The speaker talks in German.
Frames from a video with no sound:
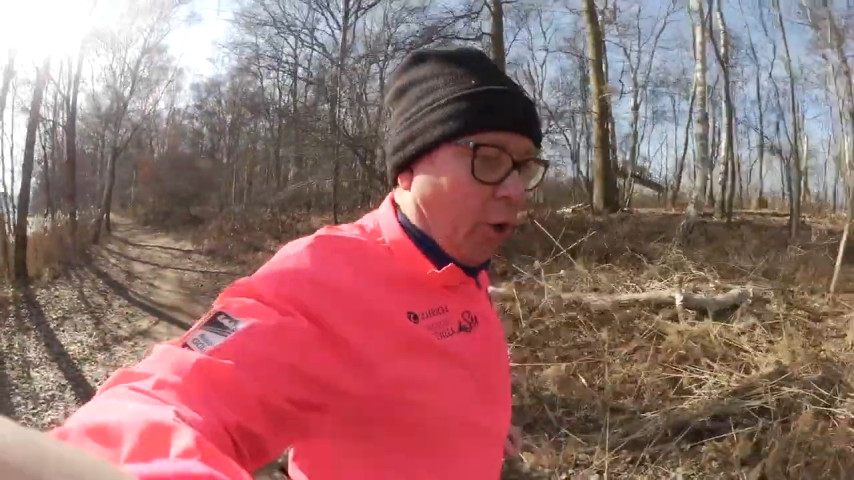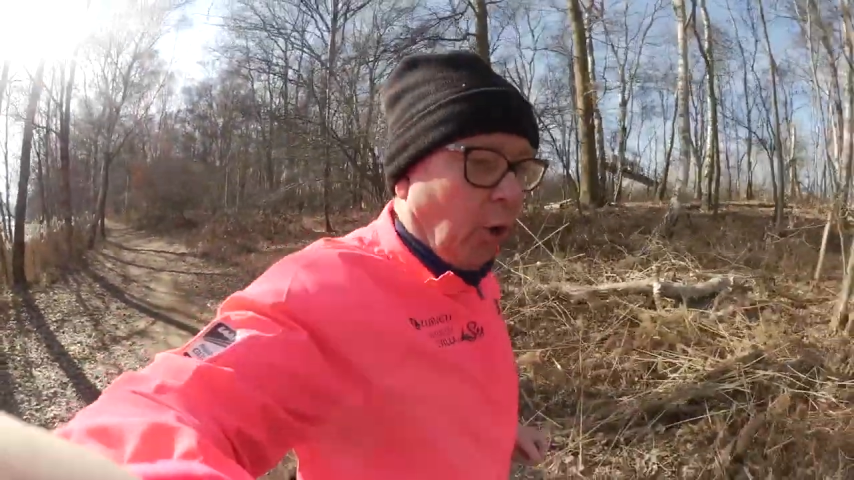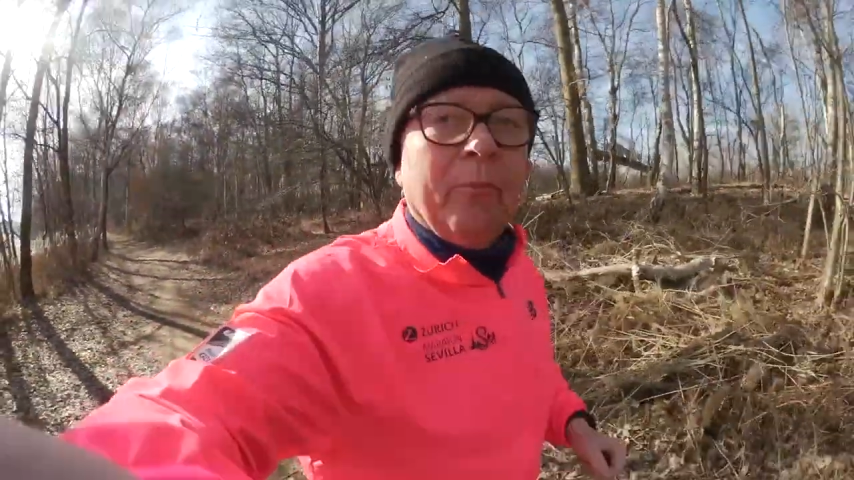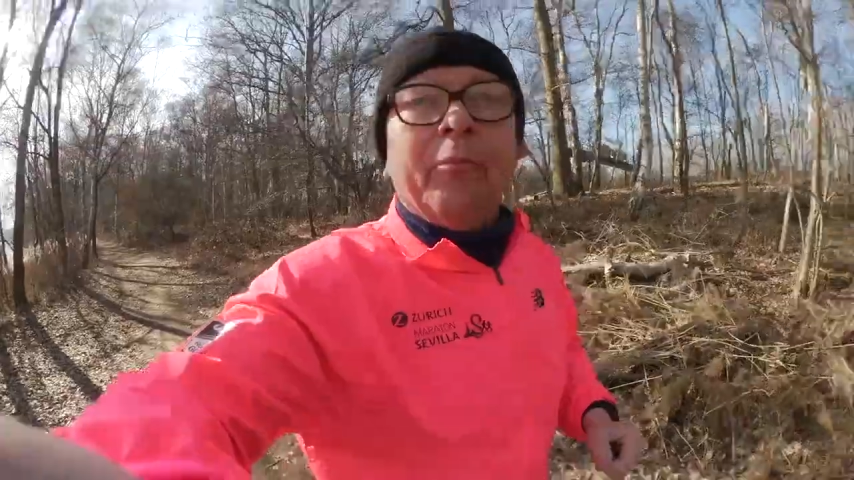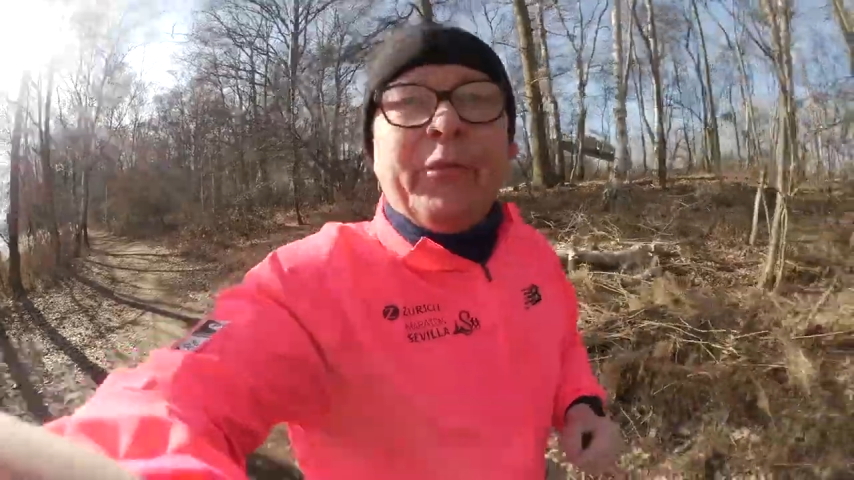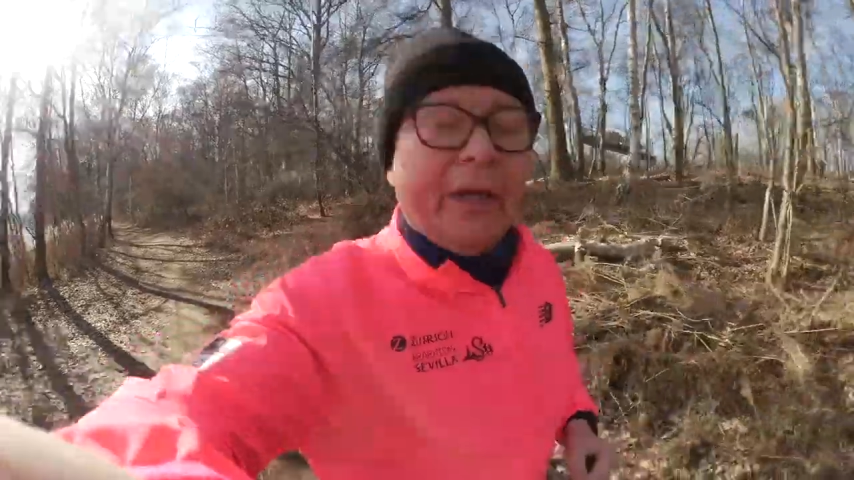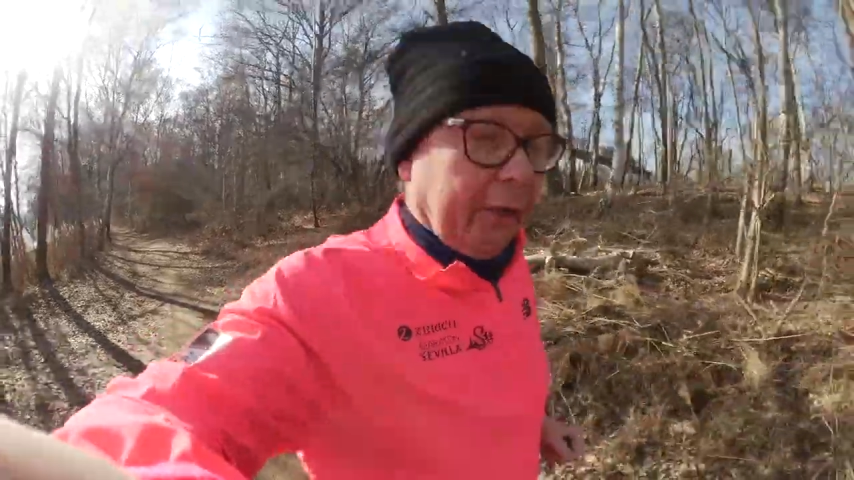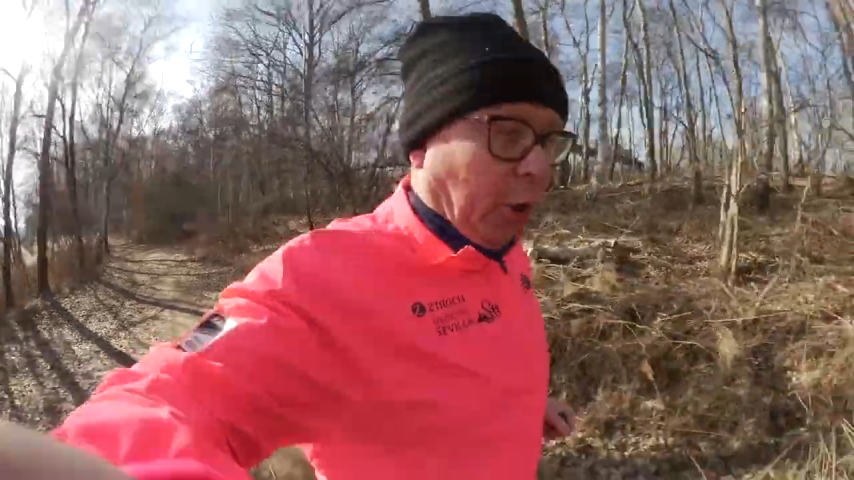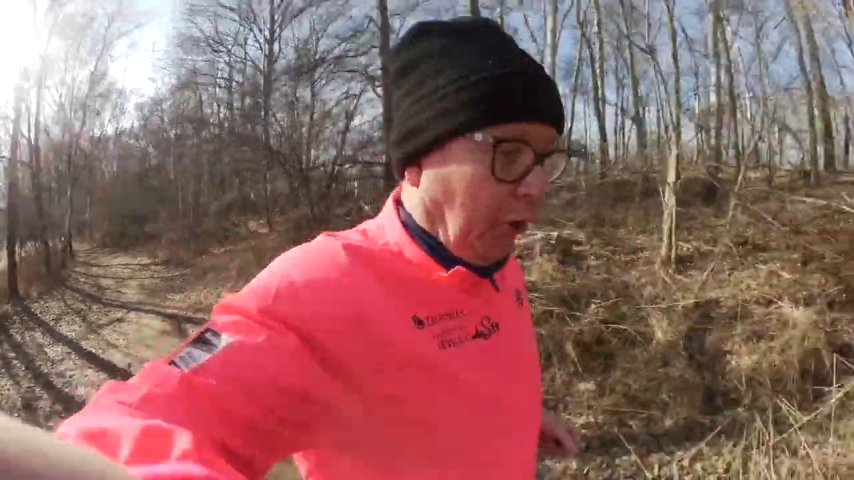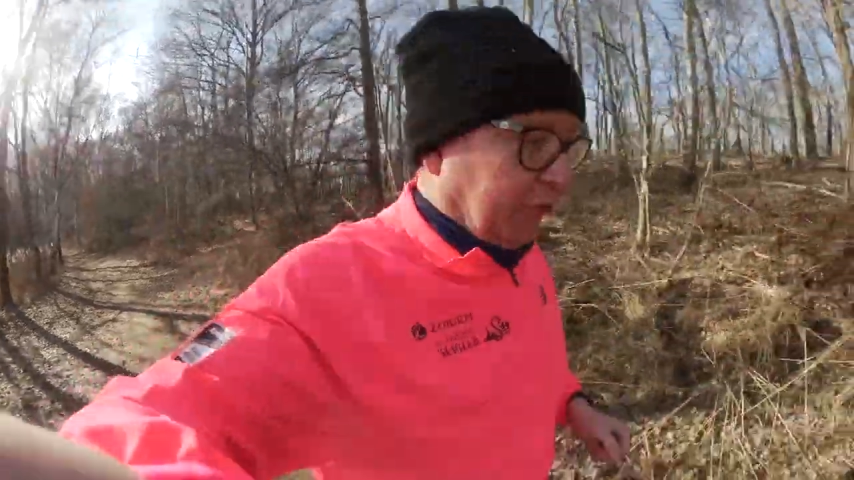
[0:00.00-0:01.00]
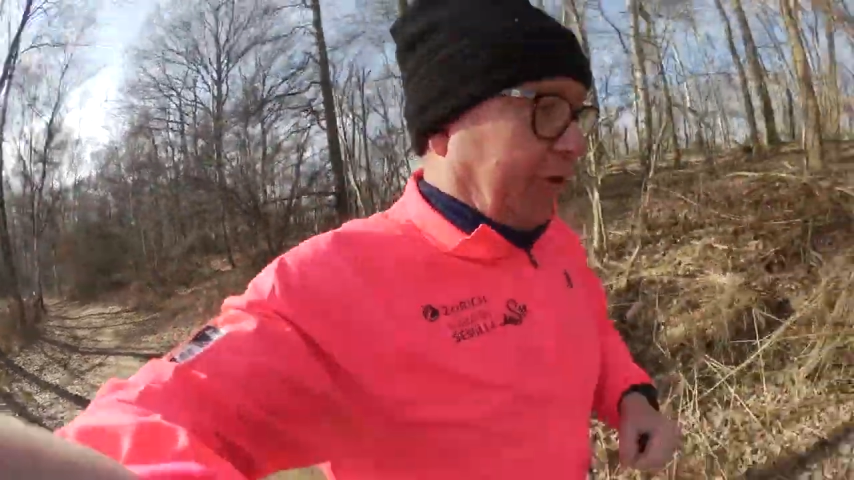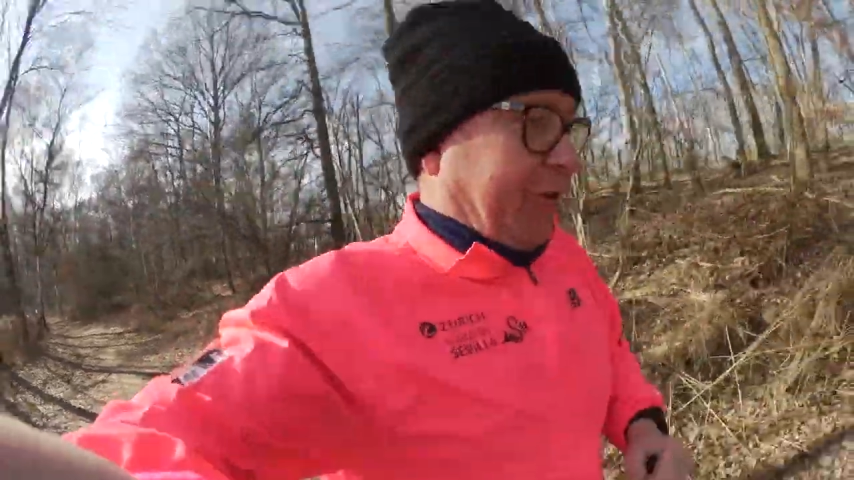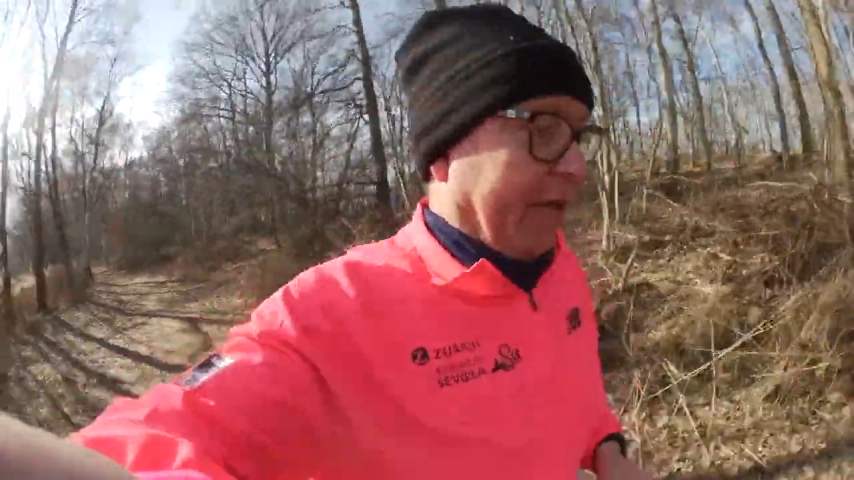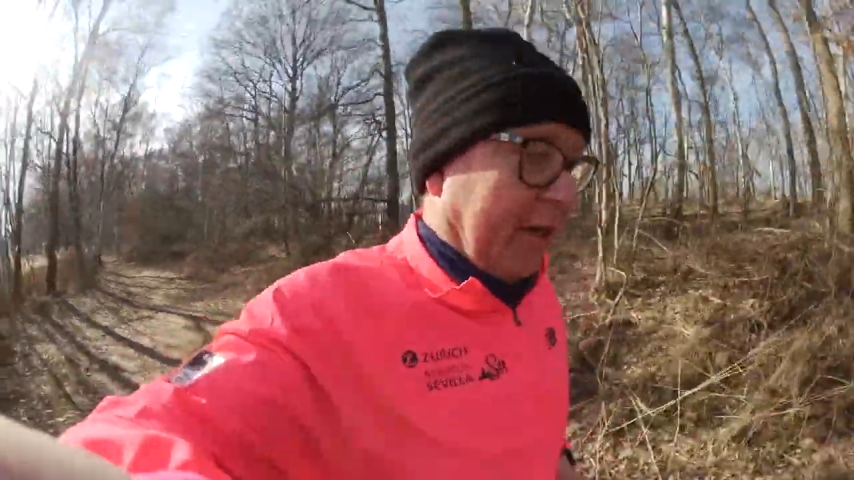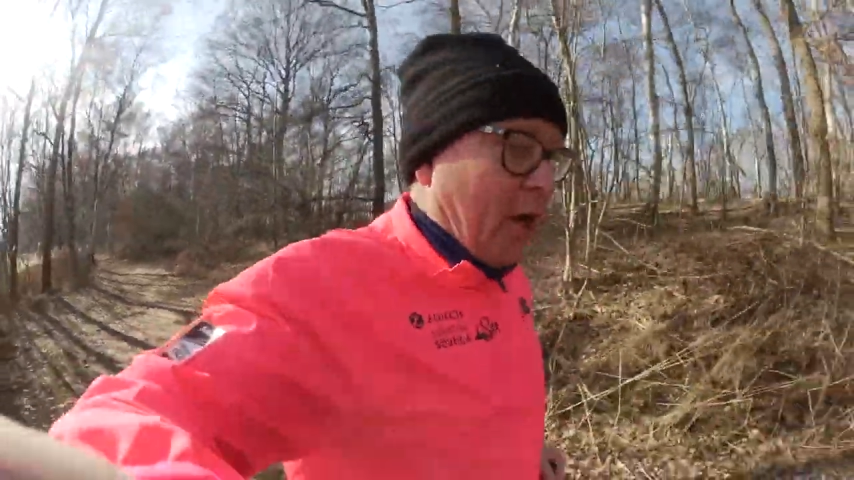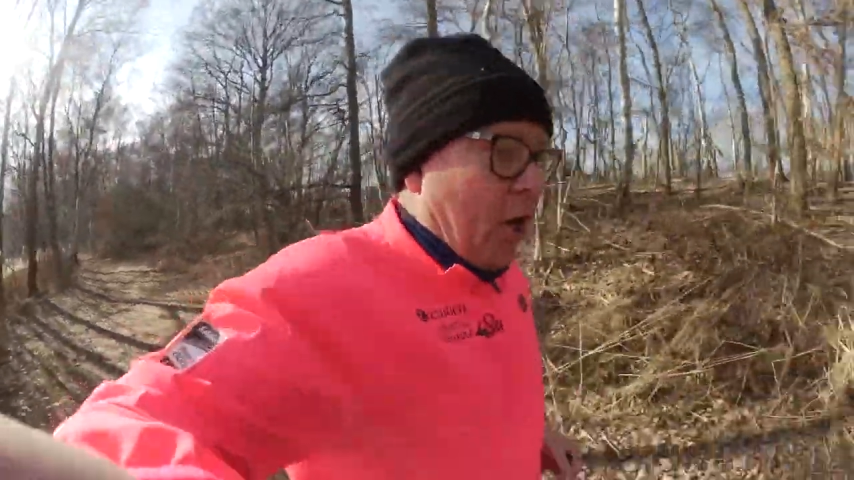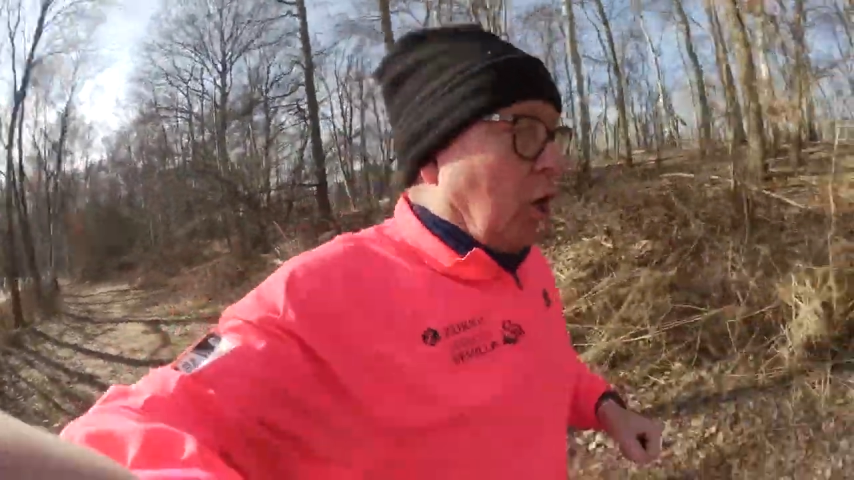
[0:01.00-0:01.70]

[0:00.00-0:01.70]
um den Eutersee.